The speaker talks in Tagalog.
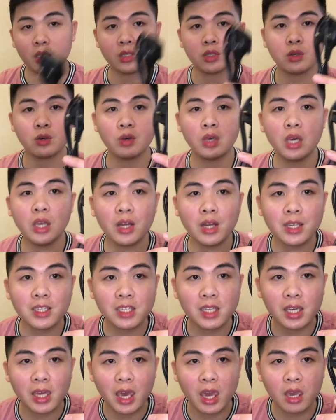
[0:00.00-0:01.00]
So here
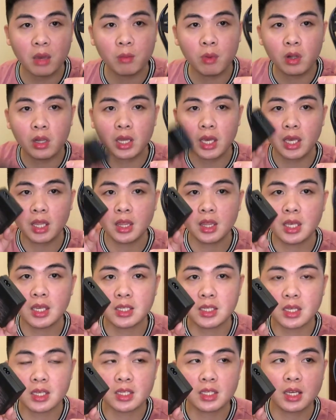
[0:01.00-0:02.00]
is the cable and
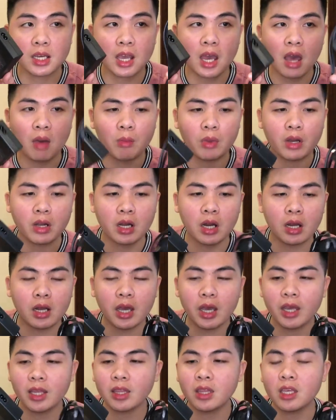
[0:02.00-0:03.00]
this is the camera
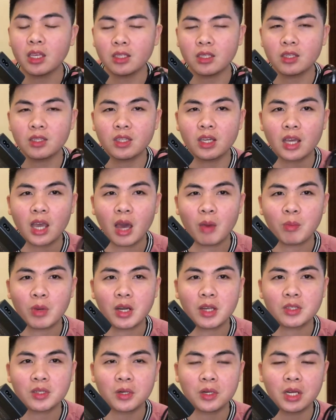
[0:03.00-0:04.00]
and this is the
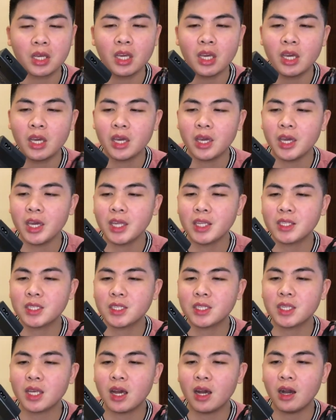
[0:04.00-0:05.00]
camera, sorry.
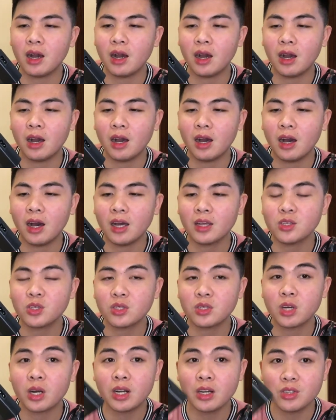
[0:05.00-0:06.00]
It's uh, a
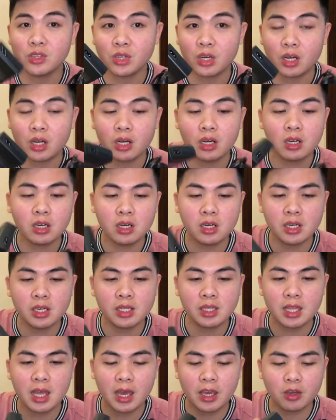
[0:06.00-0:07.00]
charger
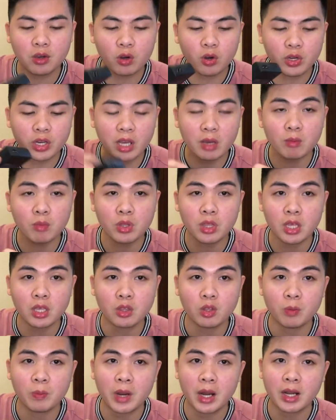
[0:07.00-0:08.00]
na i-connect mo
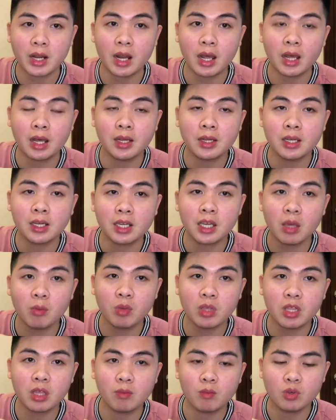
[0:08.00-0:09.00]
dito para
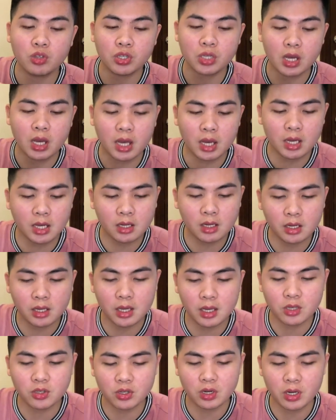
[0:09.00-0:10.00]
gamitin mo siyang
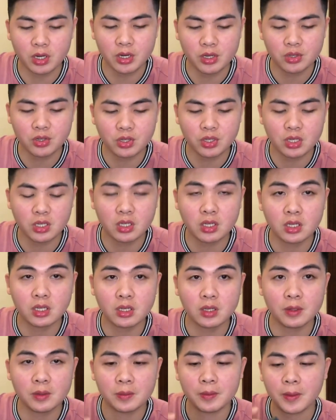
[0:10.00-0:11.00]
i-charge.
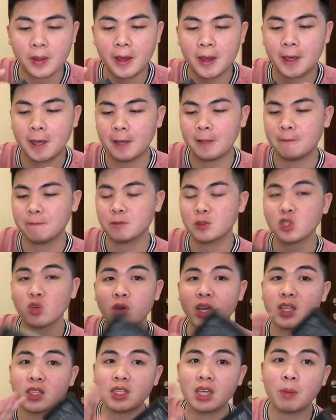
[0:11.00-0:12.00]
Ayan.
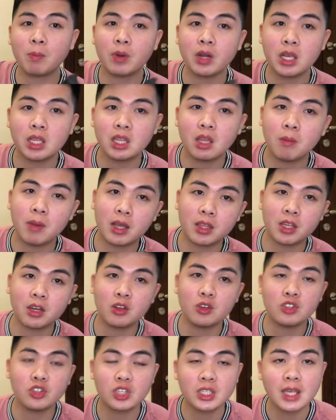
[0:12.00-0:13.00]
So it separate the
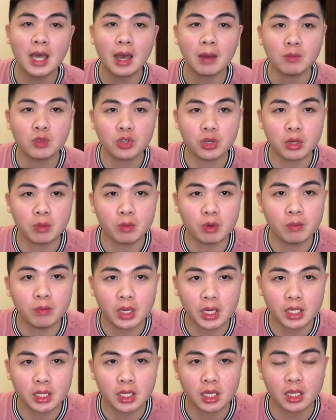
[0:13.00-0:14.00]
battery. You just have to
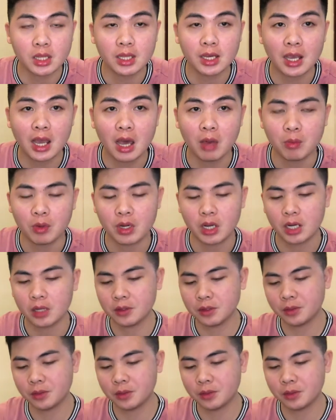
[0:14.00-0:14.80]
remove it in the camera.